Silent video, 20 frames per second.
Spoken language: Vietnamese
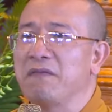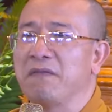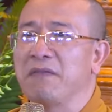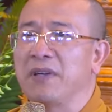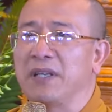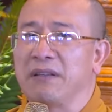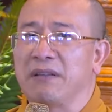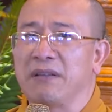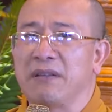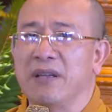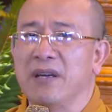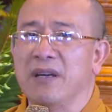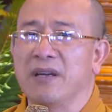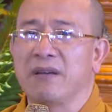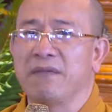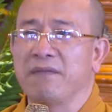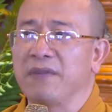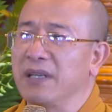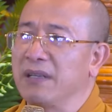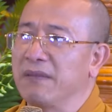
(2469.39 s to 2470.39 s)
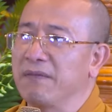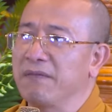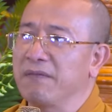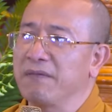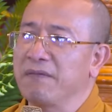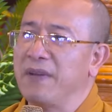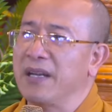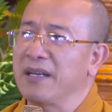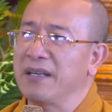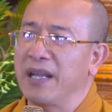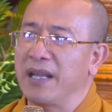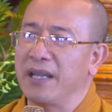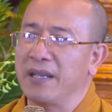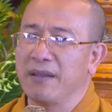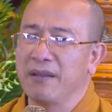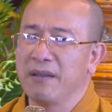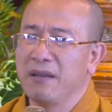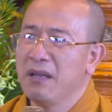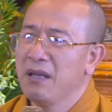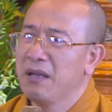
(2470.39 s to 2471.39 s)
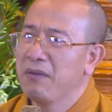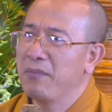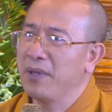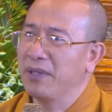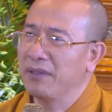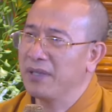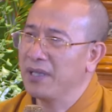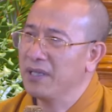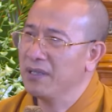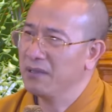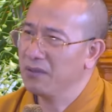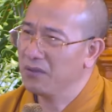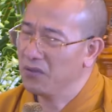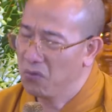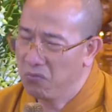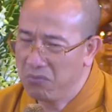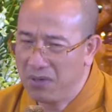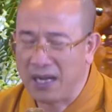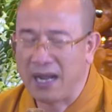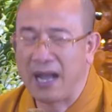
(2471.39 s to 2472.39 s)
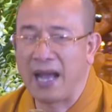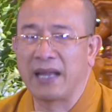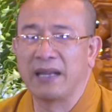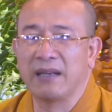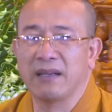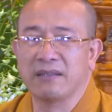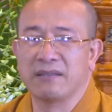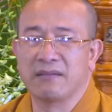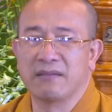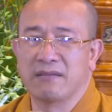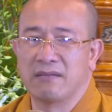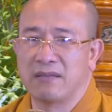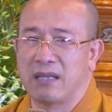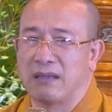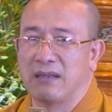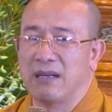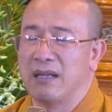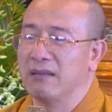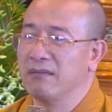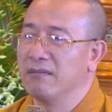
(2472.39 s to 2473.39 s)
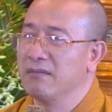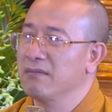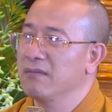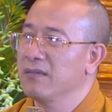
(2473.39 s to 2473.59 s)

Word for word: vần thơ vần văn này mình thấy đúng là ngài này, thật là